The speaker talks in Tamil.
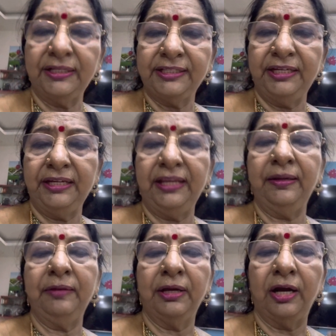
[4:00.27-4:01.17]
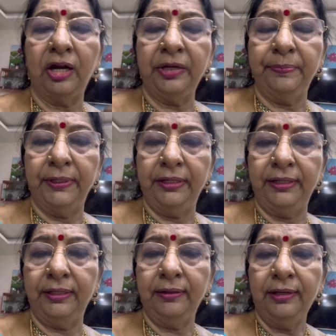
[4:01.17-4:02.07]
அசிடிட்டி ஹார்ட்
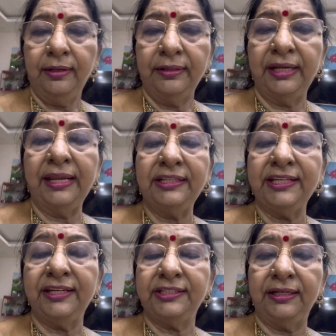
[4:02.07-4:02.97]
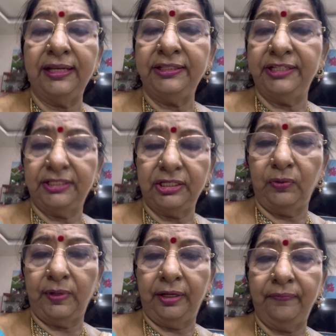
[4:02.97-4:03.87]
பேர்னு இந்த நெஞ்செரிச்சல்
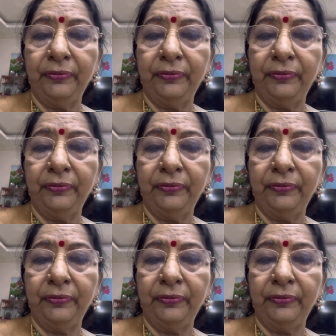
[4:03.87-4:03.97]
நெஞ்செரிச்சல்னுவாங்க